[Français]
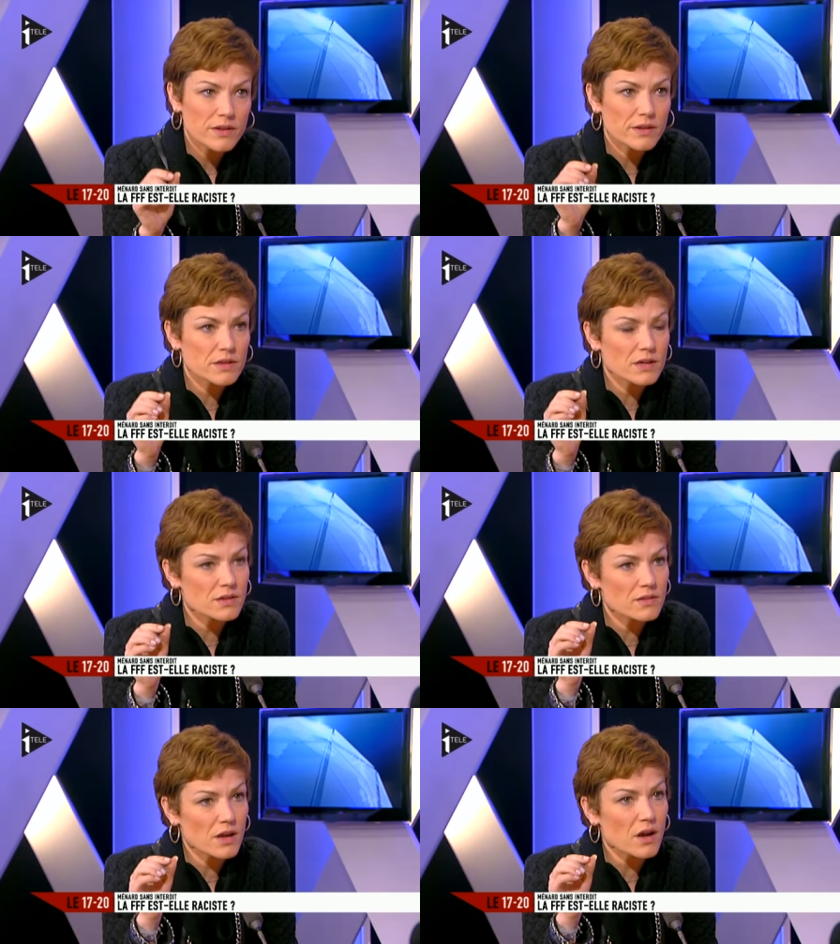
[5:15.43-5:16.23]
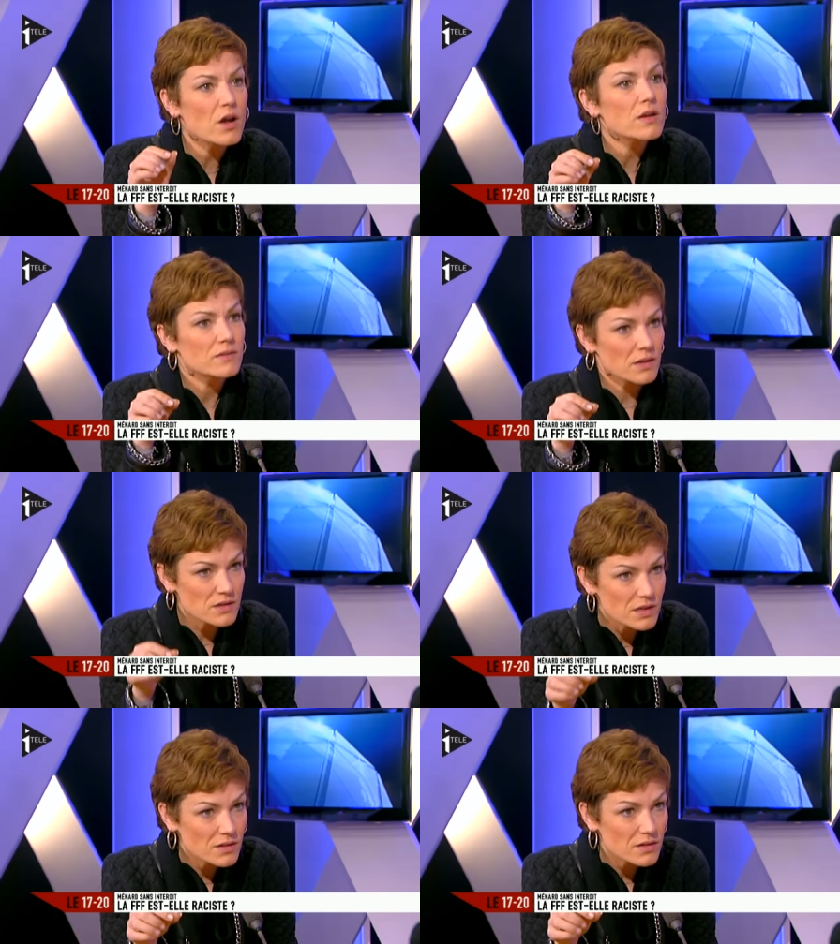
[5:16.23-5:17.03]
Il y a des critères
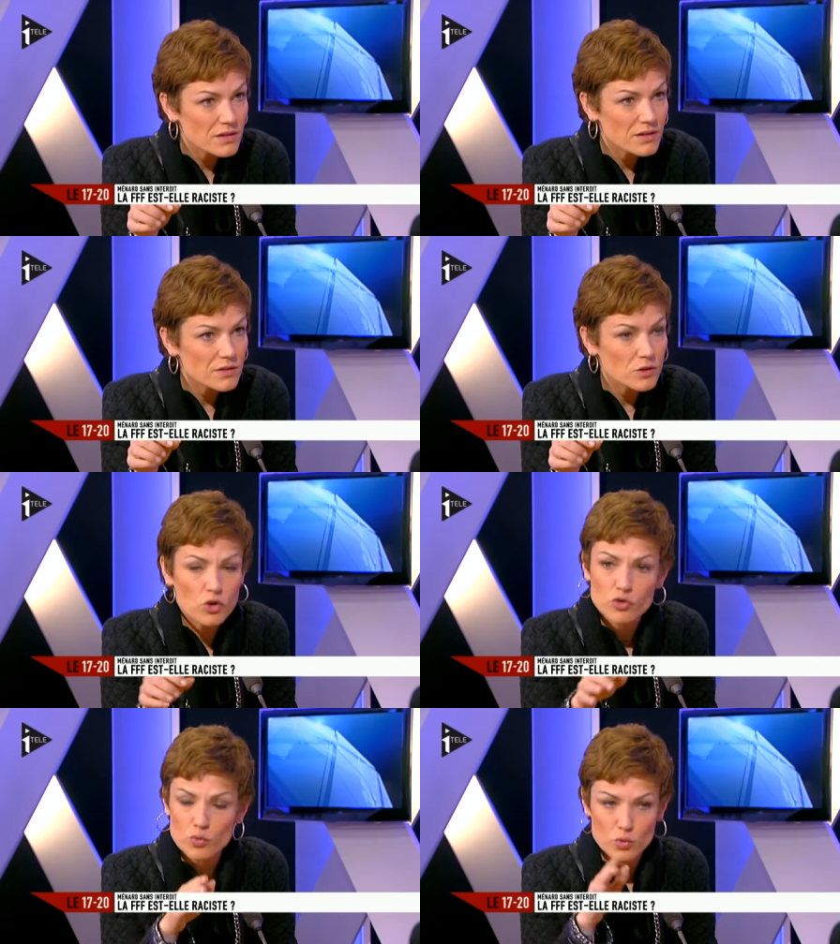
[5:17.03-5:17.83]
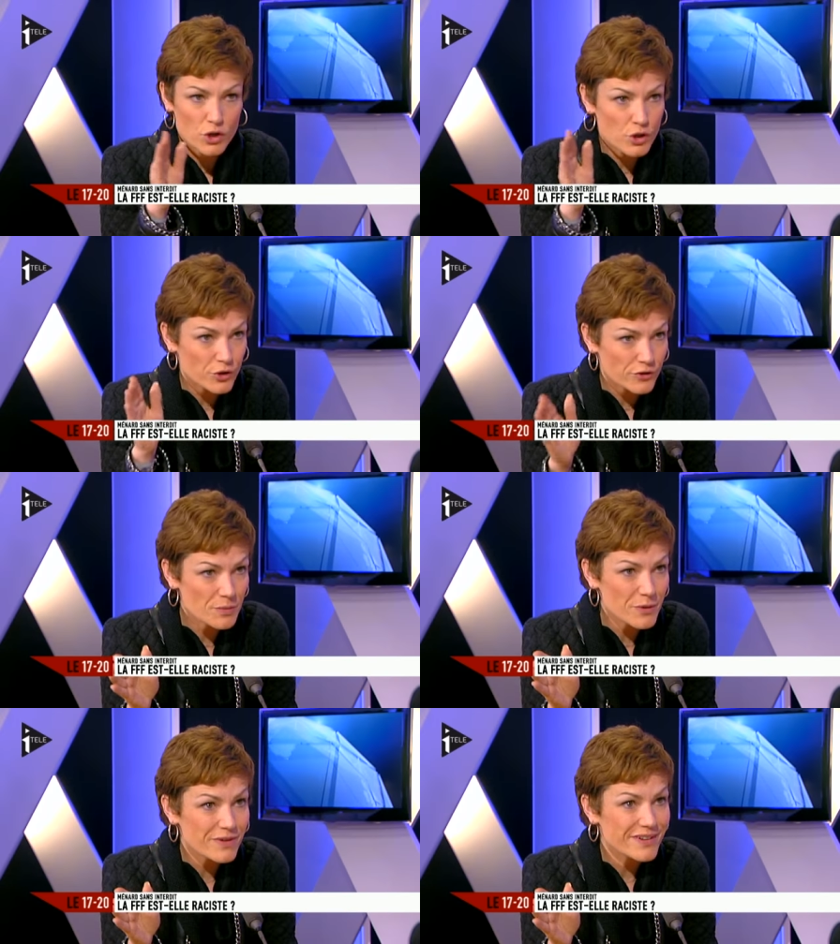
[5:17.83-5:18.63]
techniques, ils sont
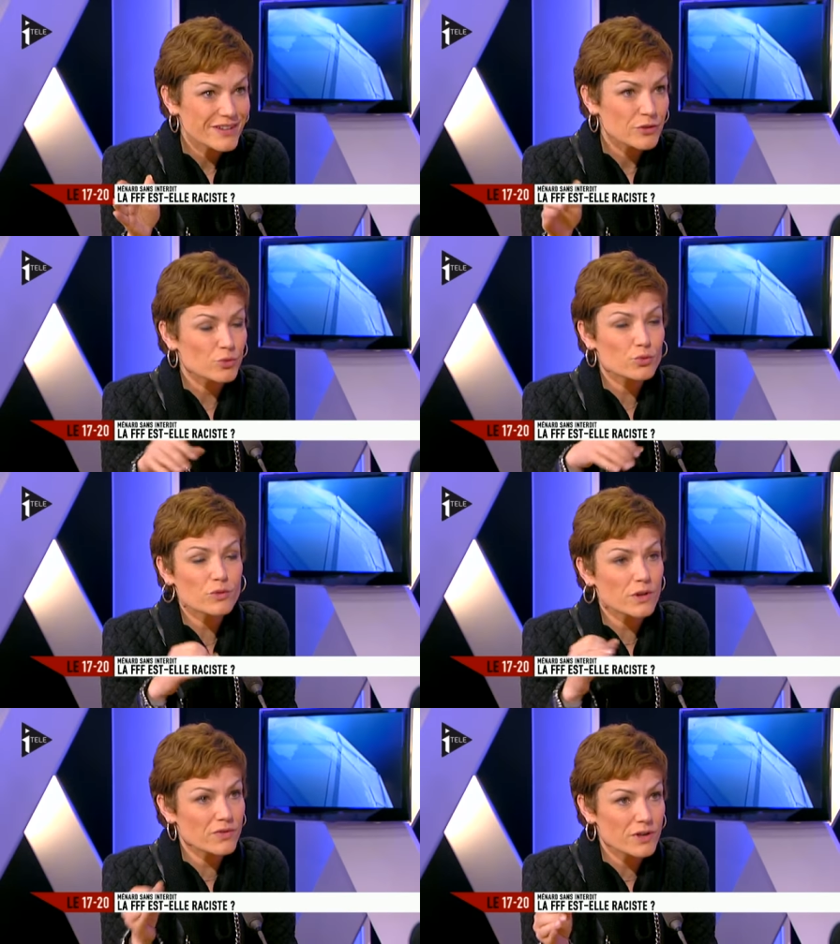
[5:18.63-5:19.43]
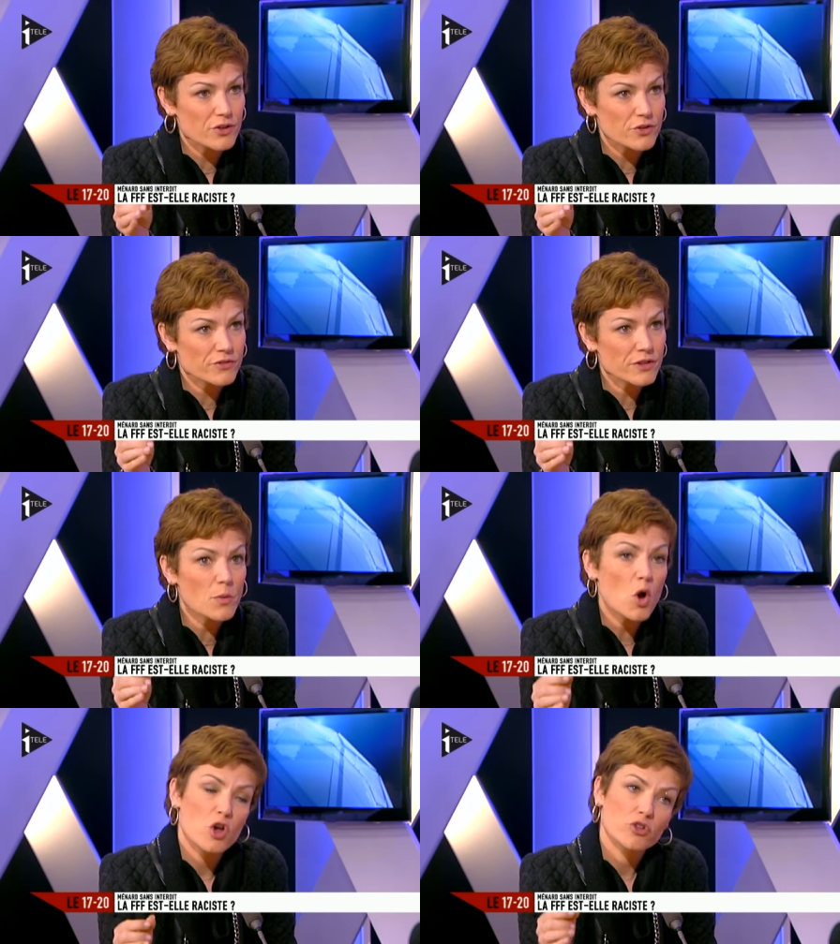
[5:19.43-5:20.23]
légitimes, ils sont tout à fait
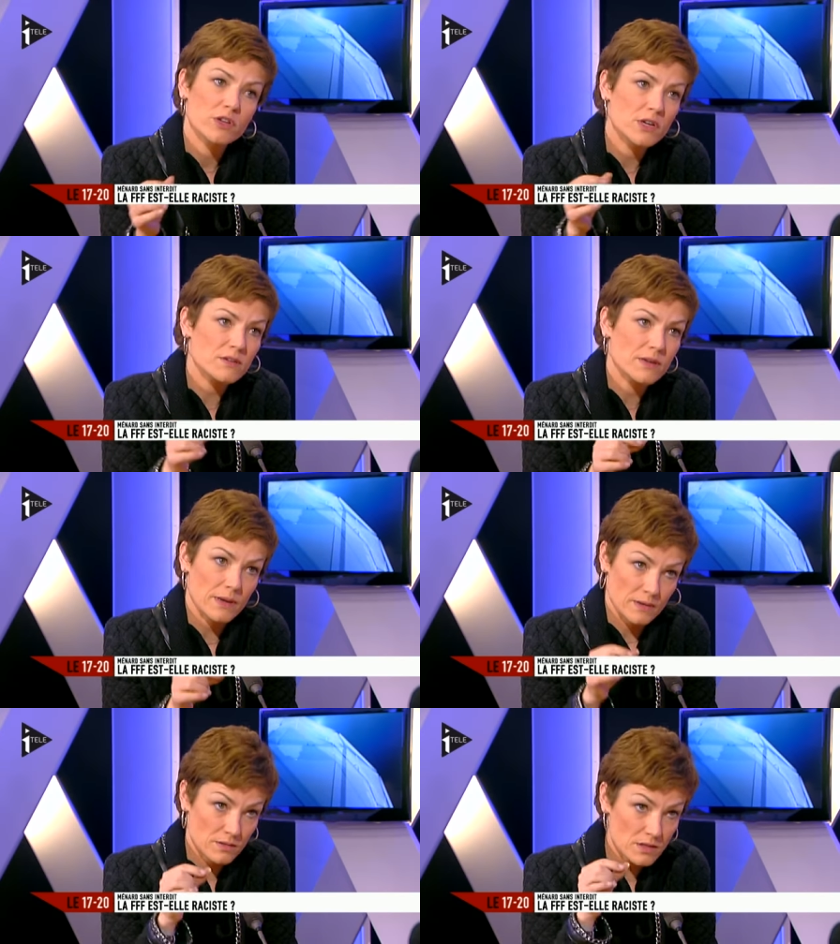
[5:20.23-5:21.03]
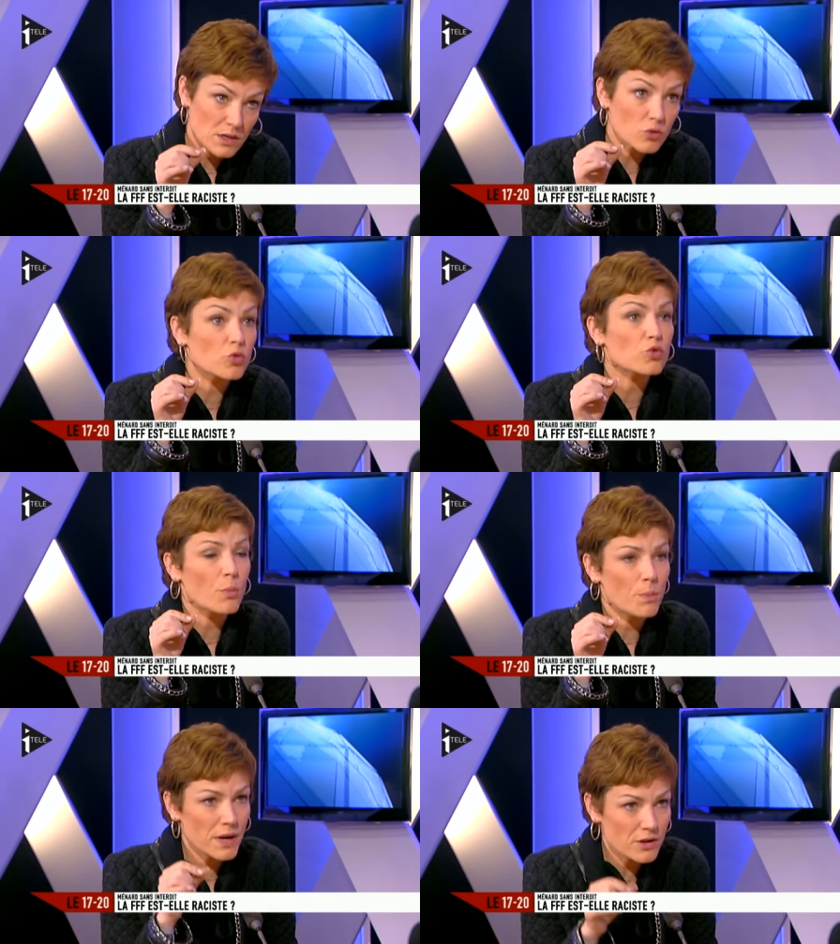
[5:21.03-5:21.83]
légitimes. Des critères ethniques ne sont
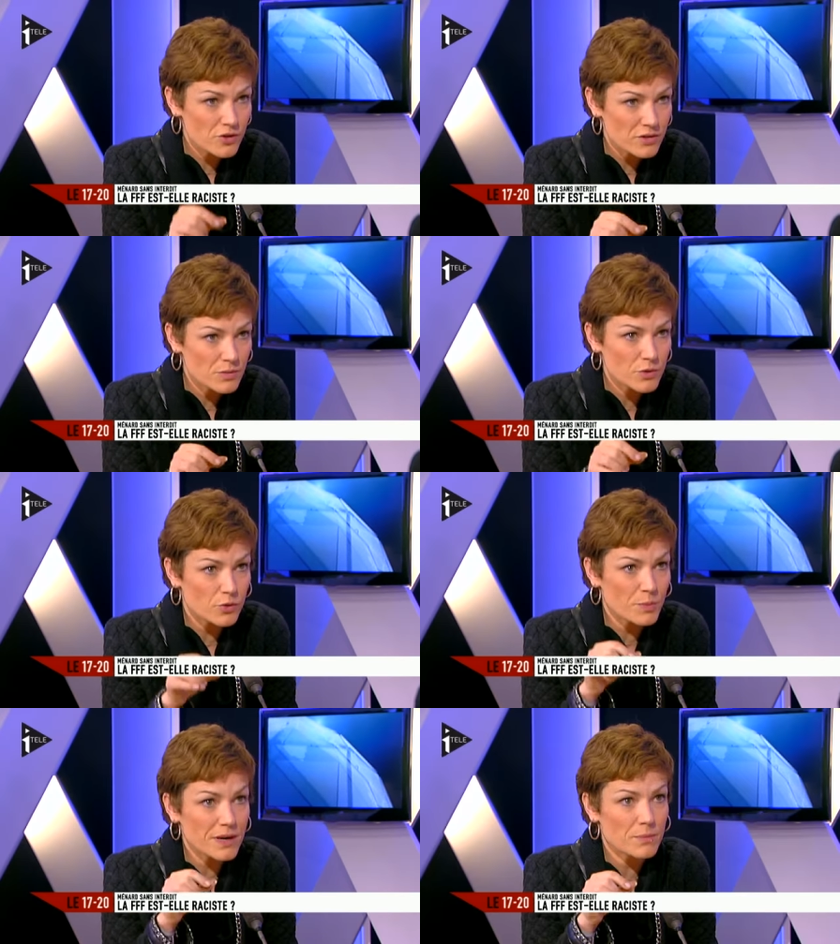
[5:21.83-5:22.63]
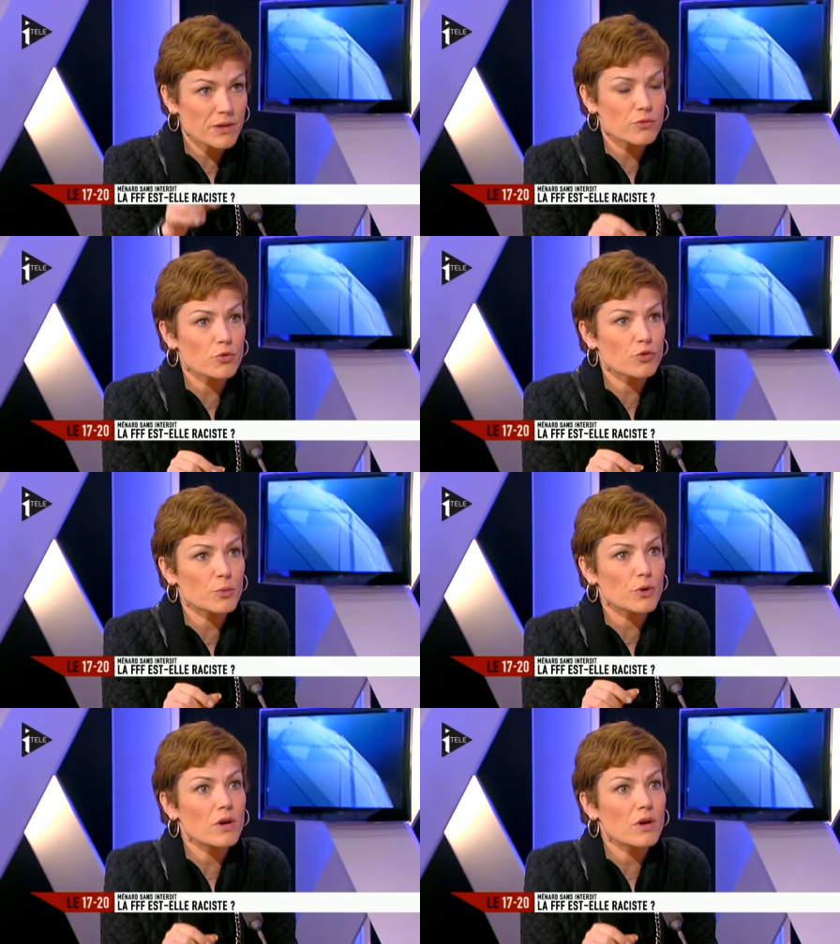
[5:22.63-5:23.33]
pas légitimes, ils n'ont pas la place dans le sport.